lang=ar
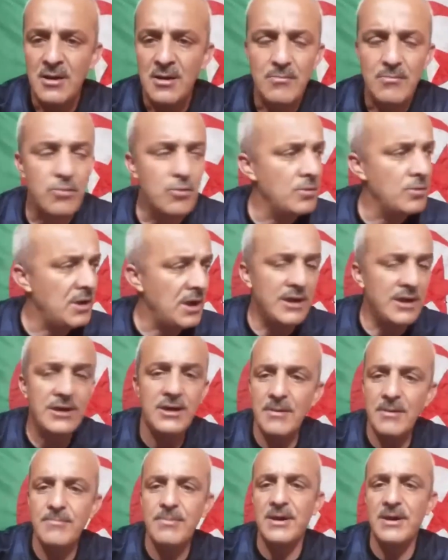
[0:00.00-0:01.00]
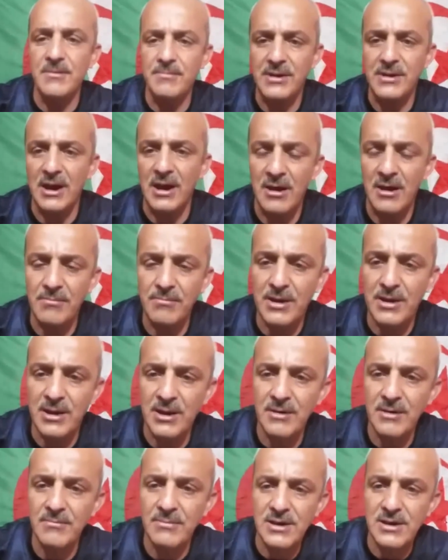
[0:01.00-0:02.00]
بو بولحيا يبداها
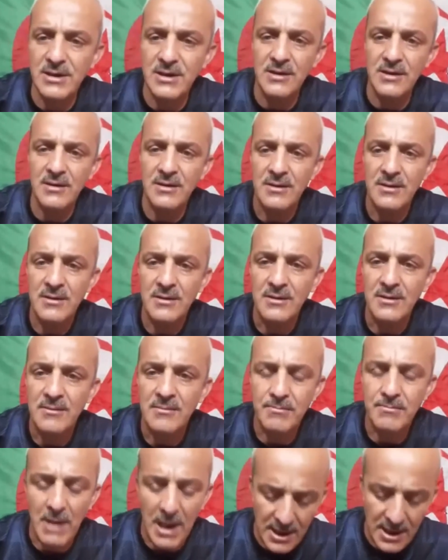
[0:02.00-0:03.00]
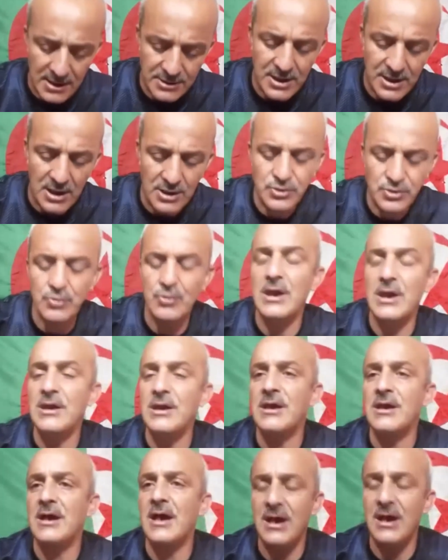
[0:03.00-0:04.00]
بكري مسكين بعد ساعتو قال
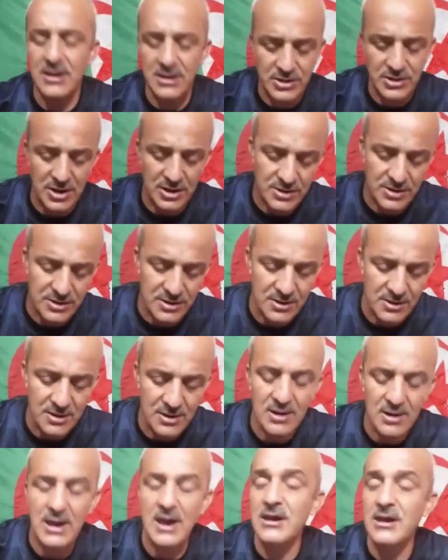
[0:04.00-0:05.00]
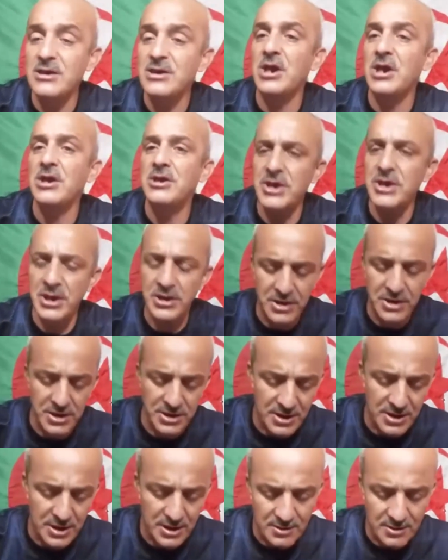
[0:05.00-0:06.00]
لك خرجت خرجه
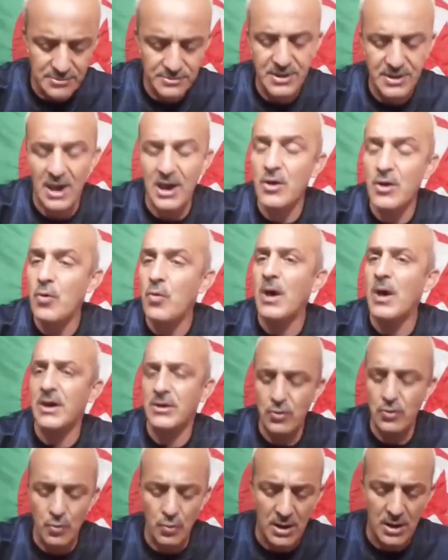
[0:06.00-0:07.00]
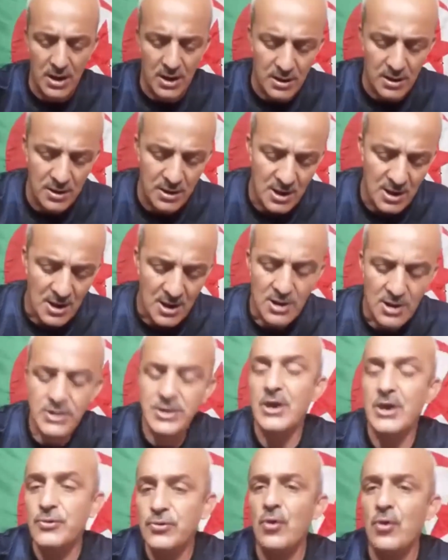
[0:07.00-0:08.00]
الجديده تاع غوارديولا
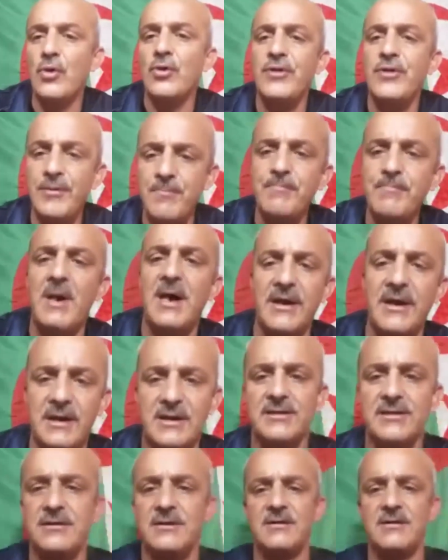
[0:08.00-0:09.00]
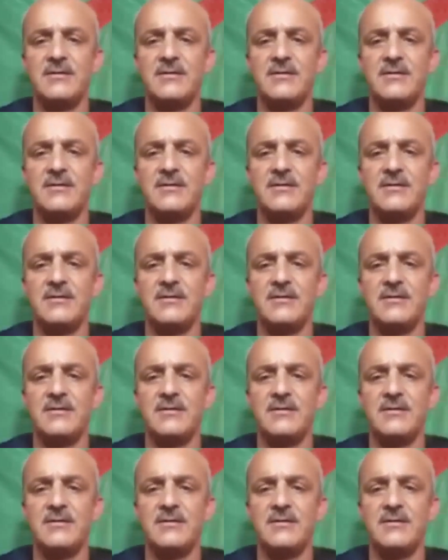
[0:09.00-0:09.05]
ستغضب محرز